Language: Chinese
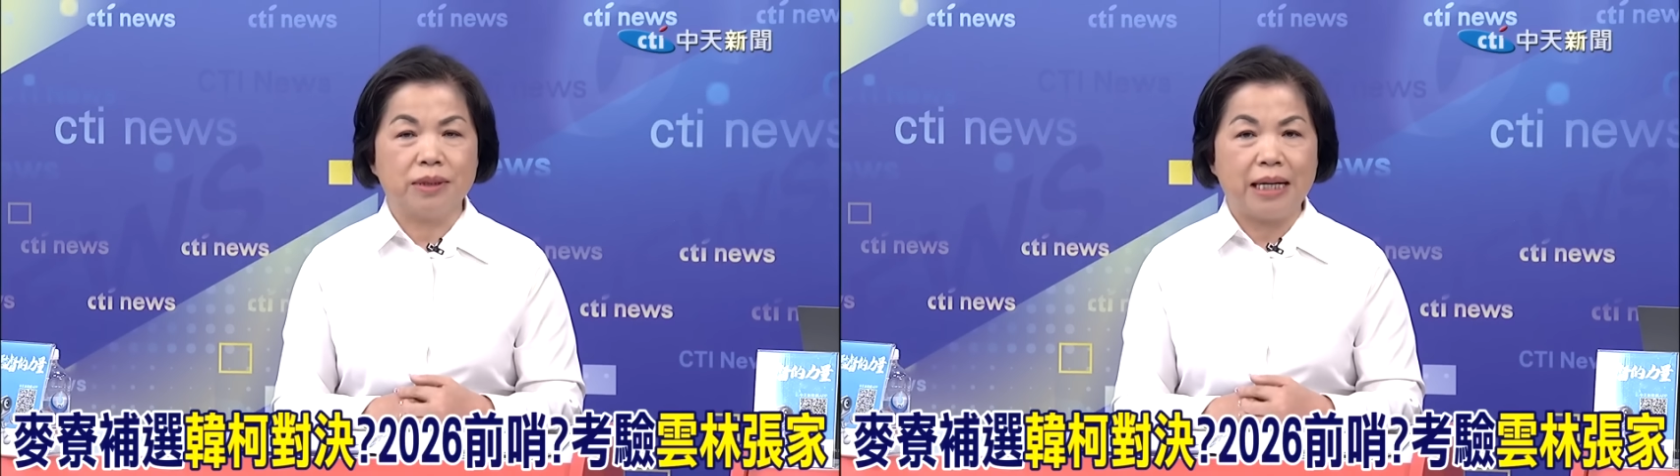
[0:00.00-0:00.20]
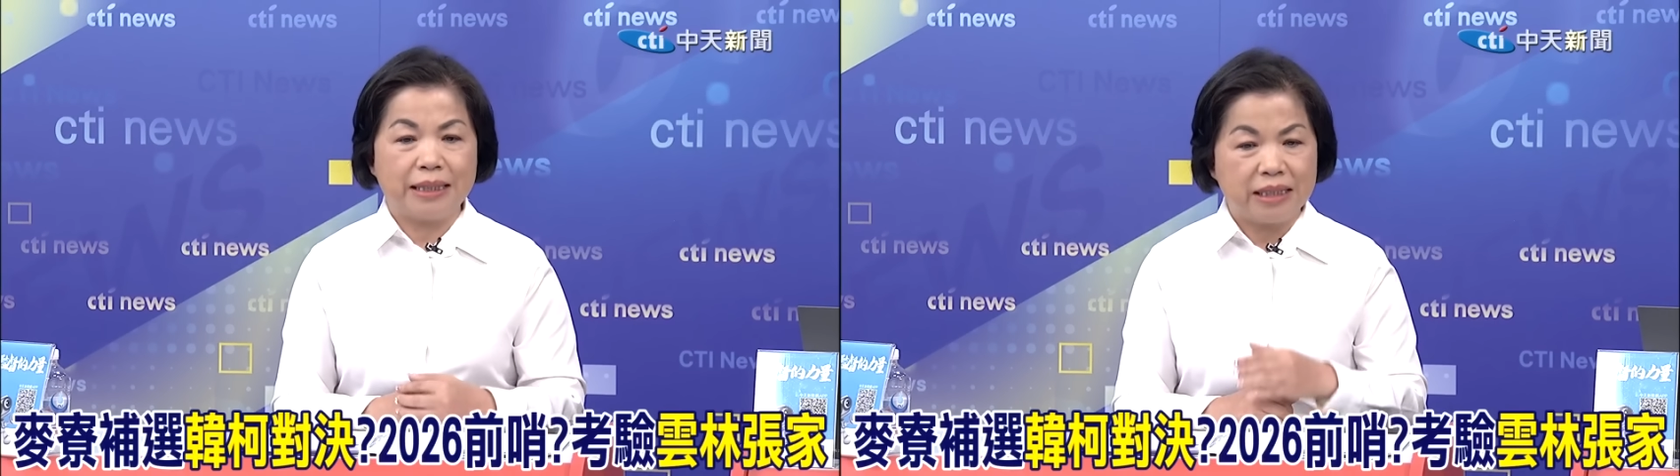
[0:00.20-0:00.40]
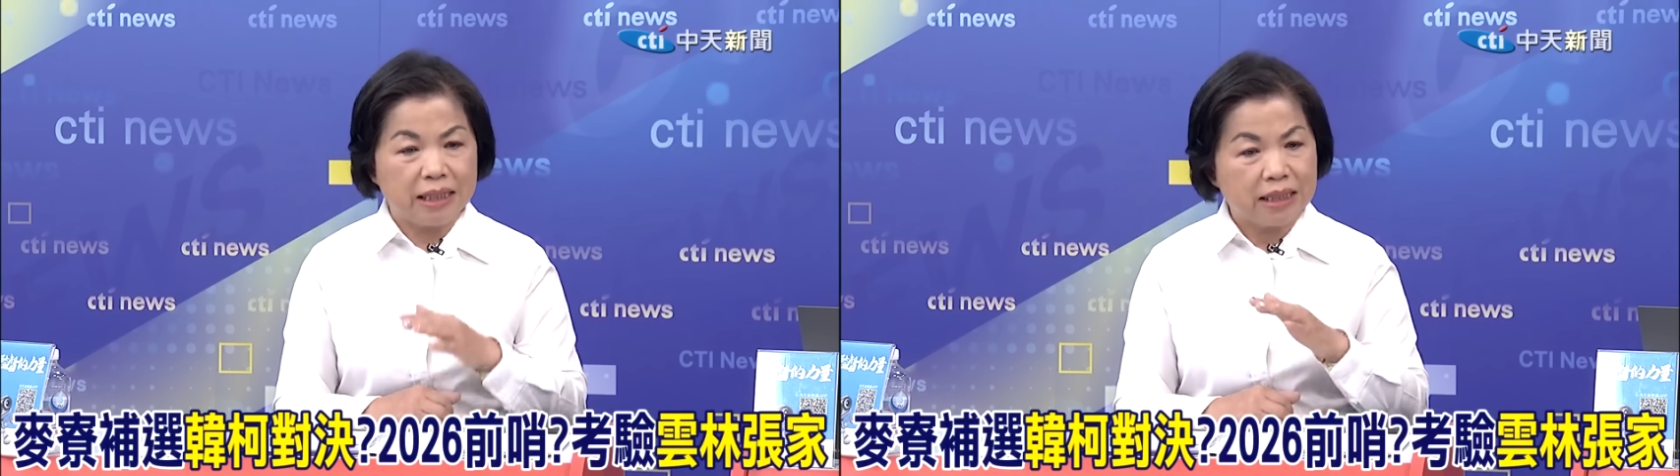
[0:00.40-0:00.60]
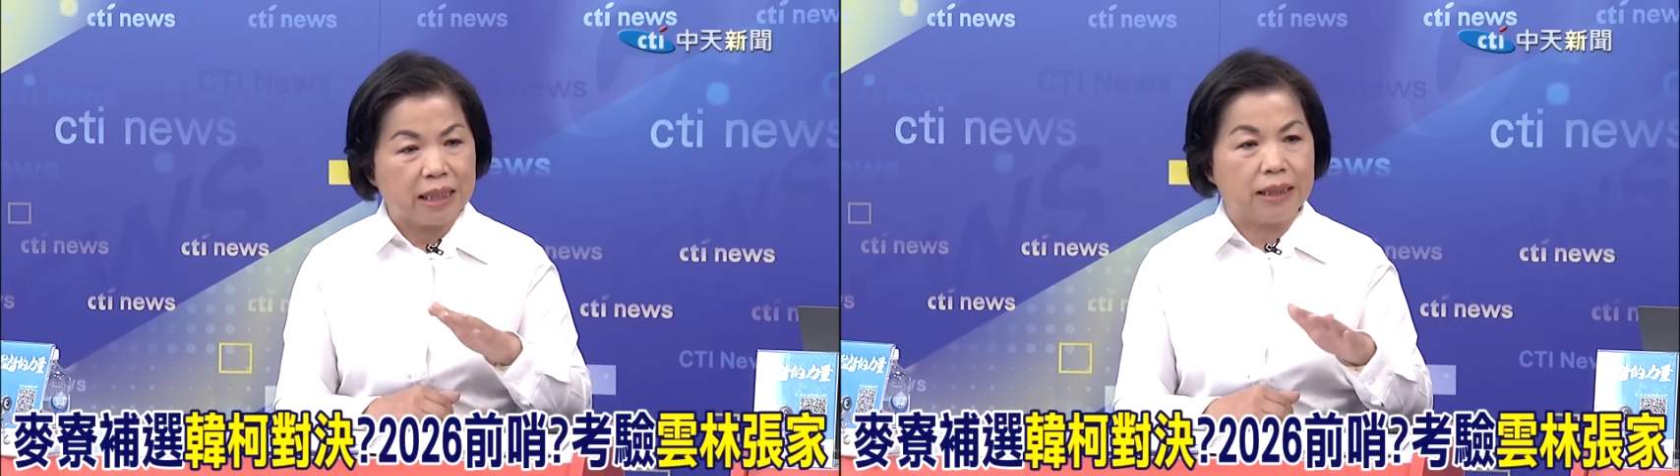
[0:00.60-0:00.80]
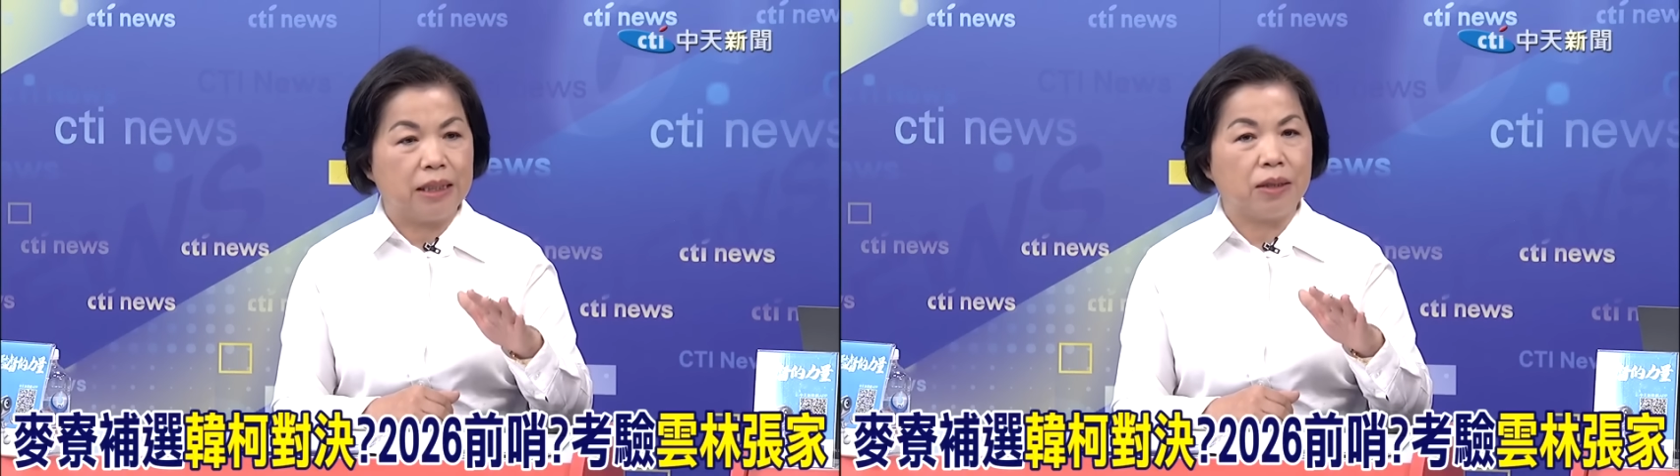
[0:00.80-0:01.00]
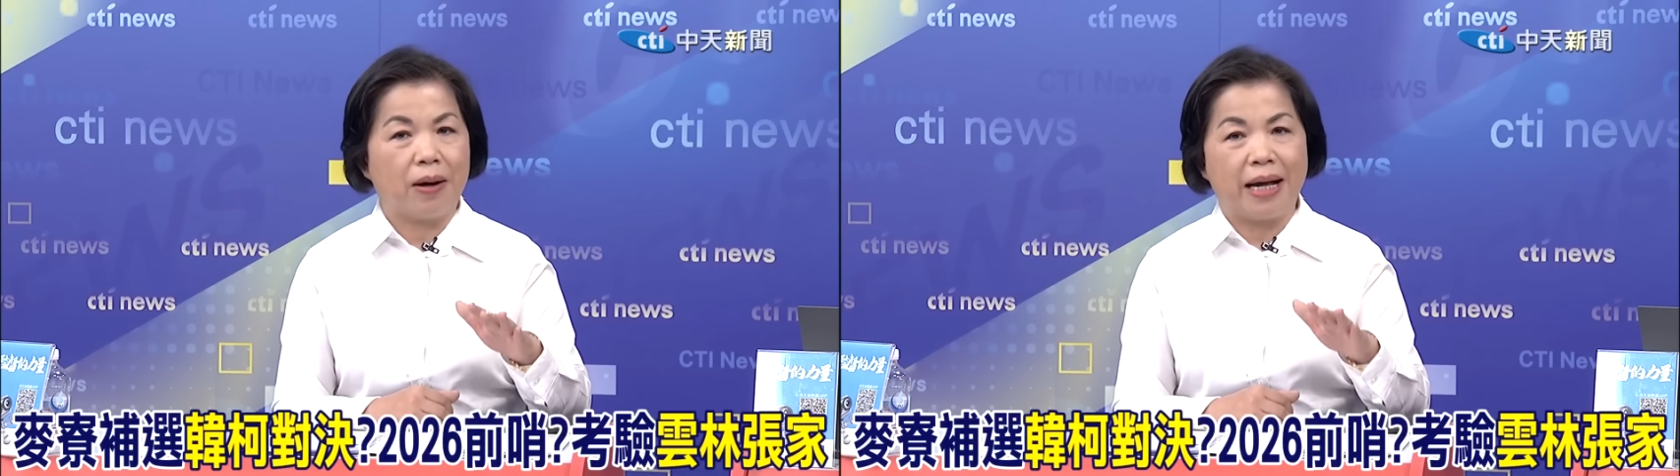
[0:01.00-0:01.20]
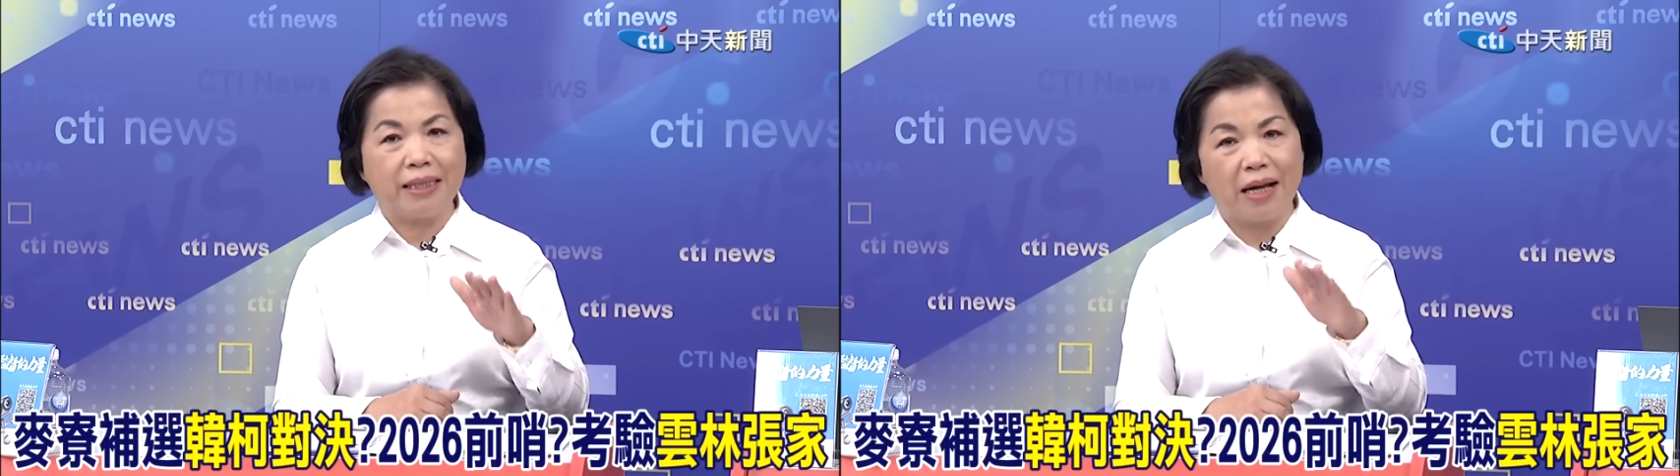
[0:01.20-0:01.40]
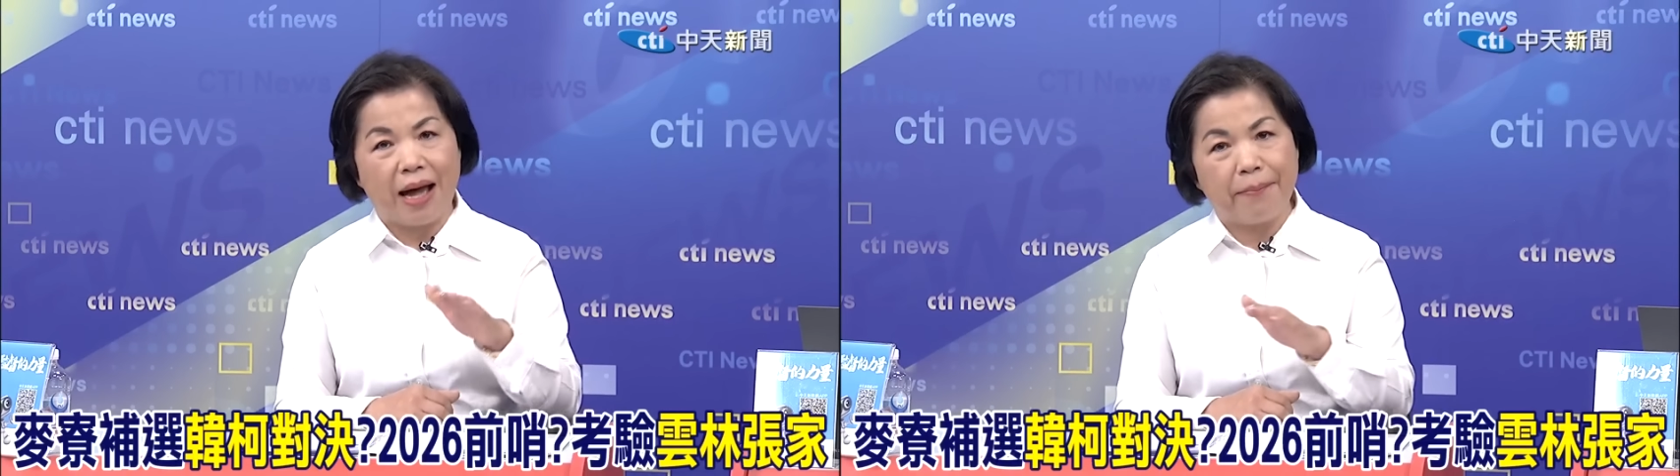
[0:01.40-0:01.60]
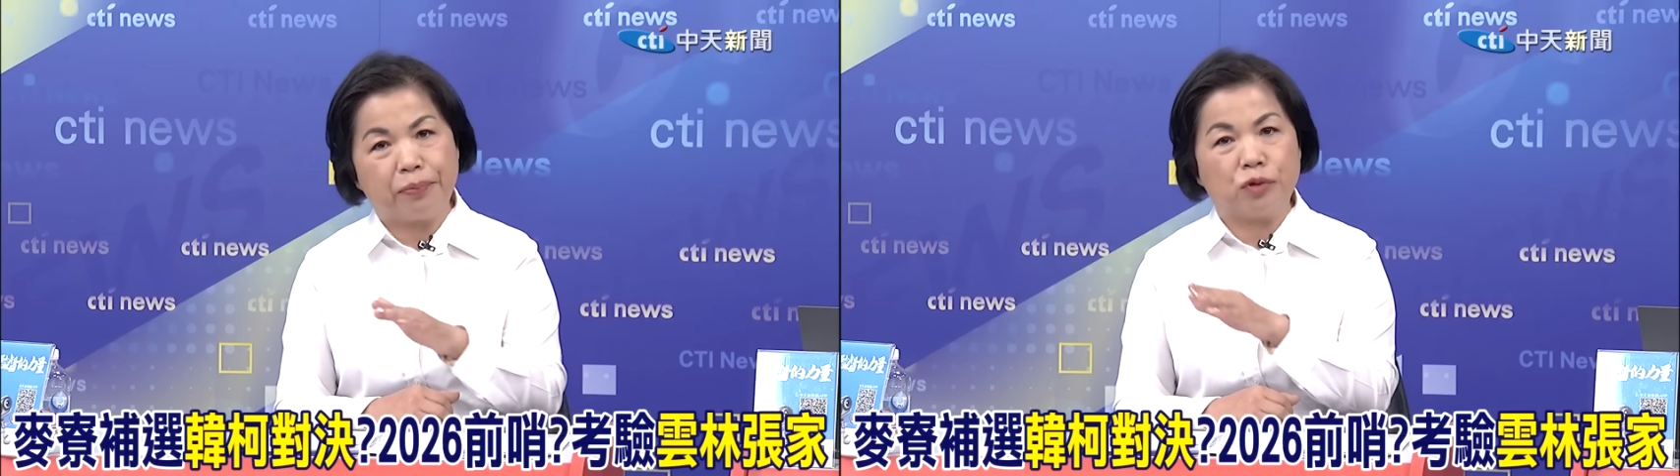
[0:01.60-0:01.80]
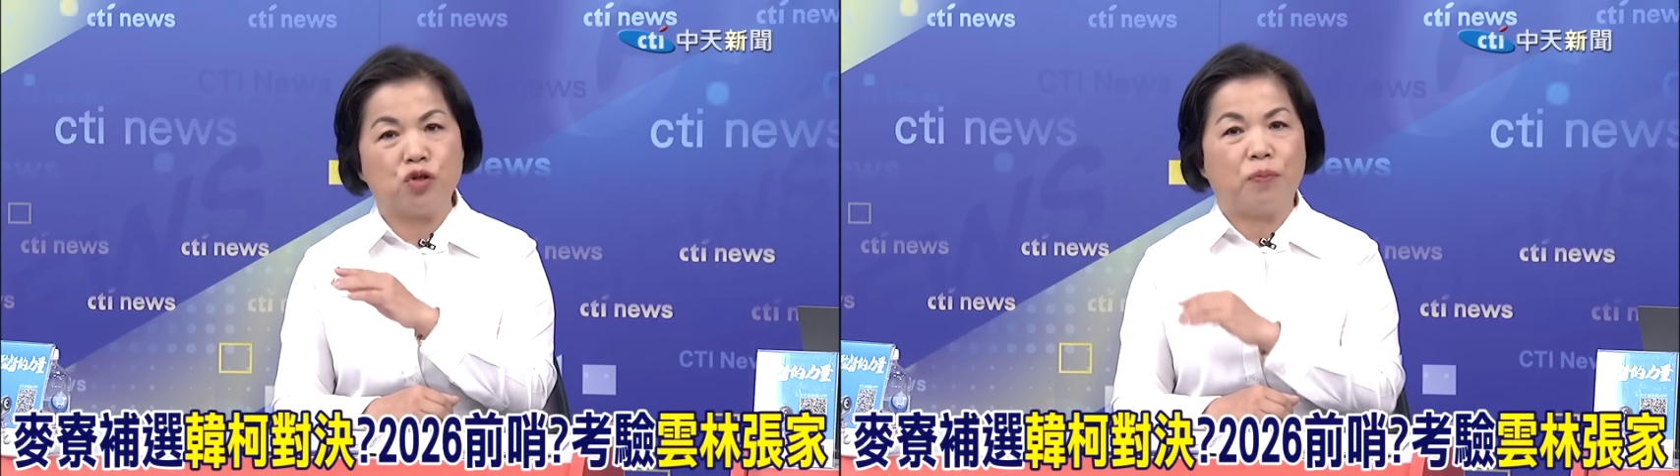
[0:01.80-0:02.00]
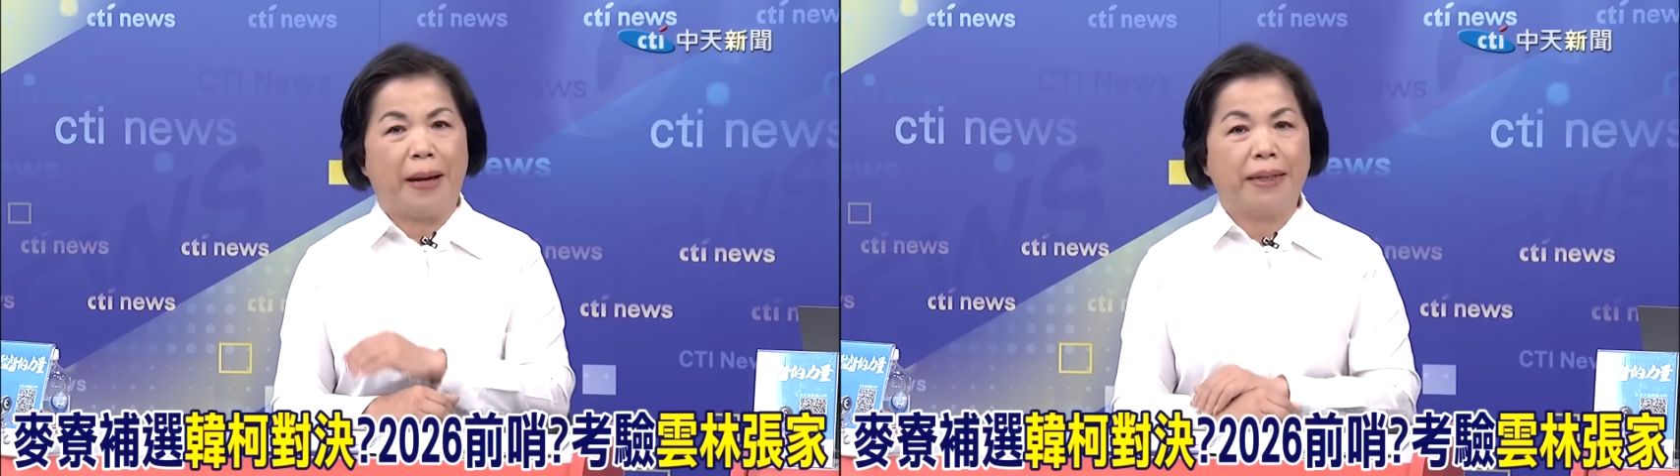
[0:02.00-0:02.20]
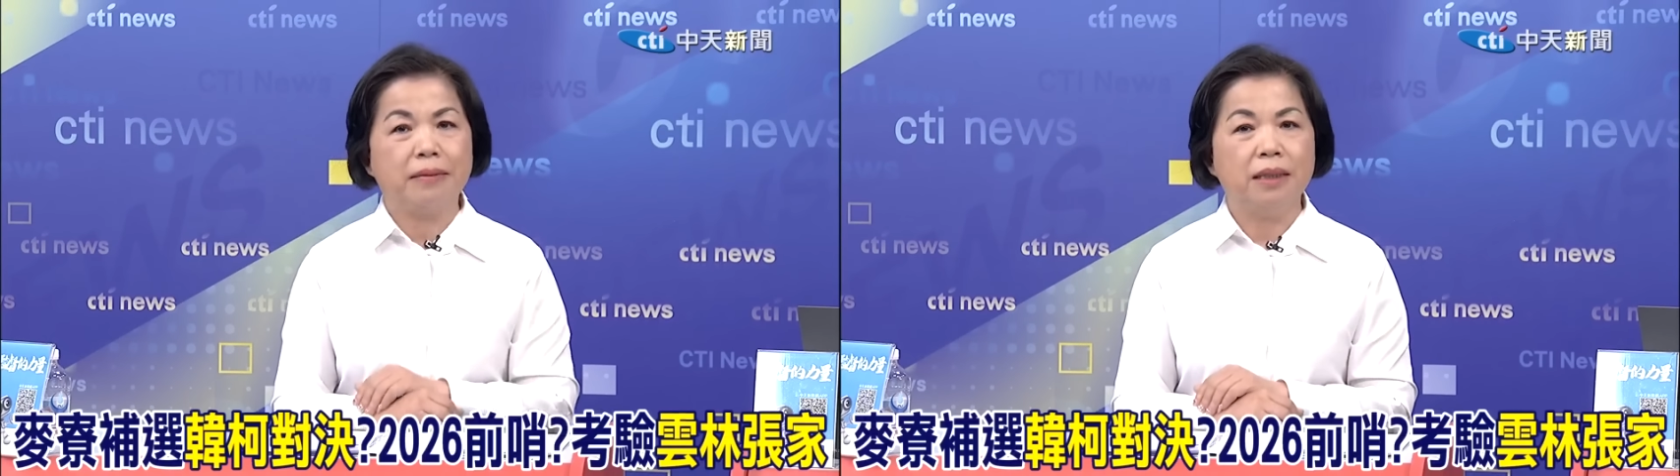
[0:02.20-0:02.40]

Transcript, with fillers: 在基层里头还是要按部就班，